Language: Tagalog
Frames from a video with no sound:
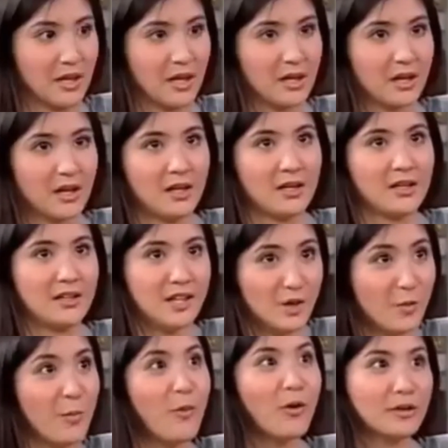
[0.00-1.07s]
Talaga na, hindi
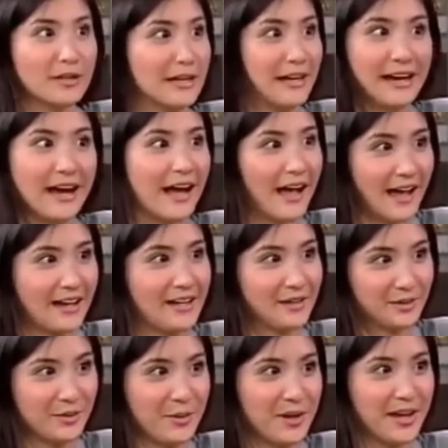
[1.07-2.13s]
ko po talaga
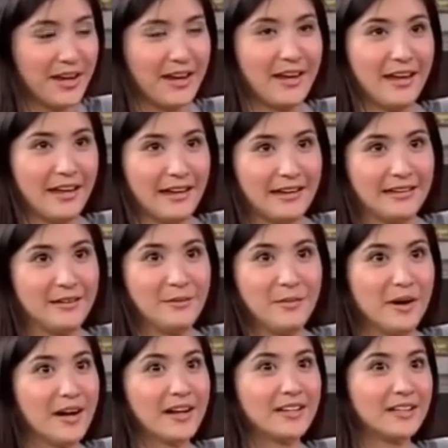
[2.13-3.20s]
kaya to eh.
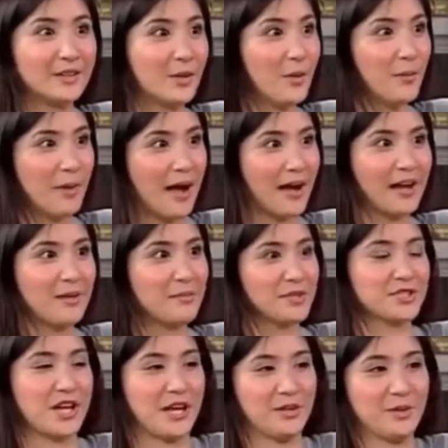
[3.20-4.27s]
Yung mga ganitong bagay,
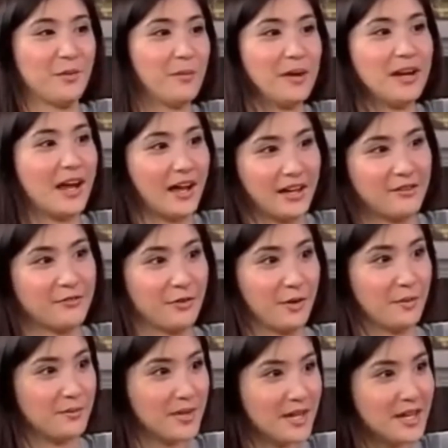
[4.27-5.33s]
masyadong malaki
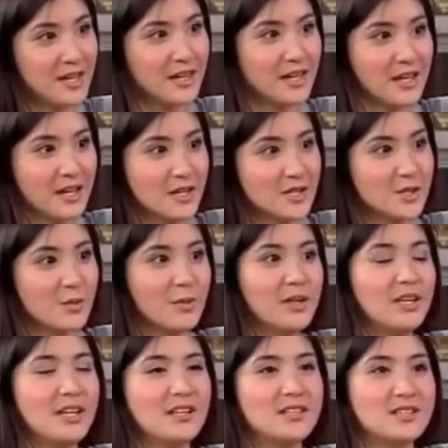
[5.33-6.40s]
for me. So
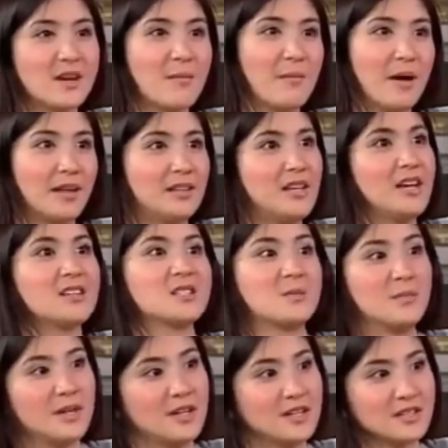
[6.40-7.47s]
we need somebody as
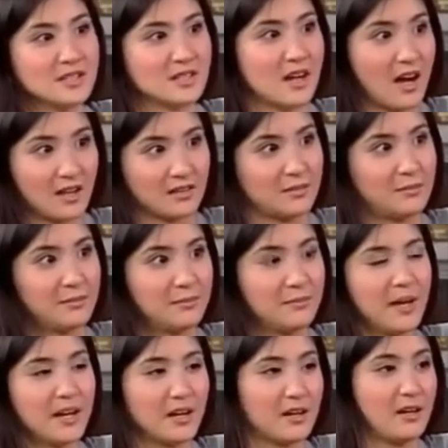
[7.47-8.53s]
big as God
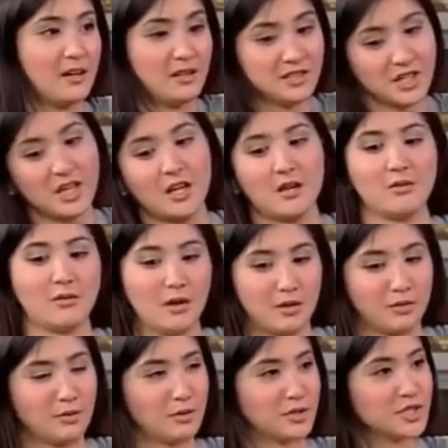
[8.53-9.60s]
para yes. siya na yung
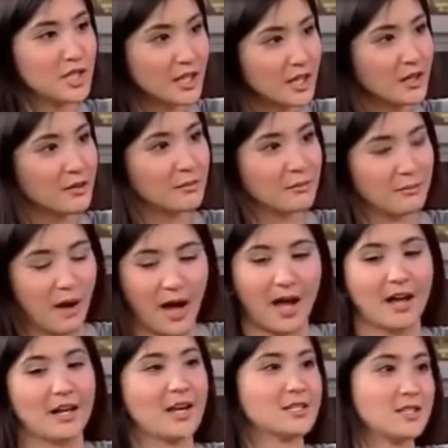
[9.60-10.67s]
ano, siya na yung
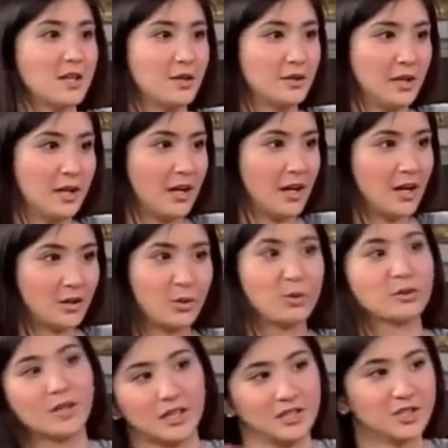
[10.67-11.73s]
bahala sa'yo talaga.
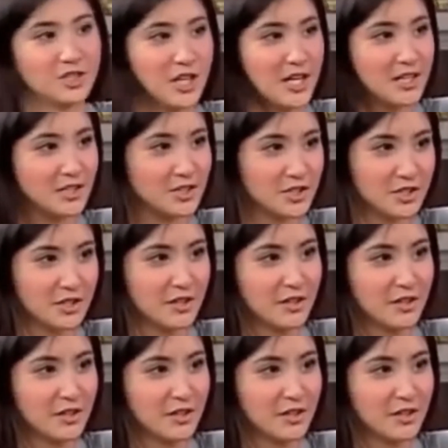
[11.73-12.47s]
Total change.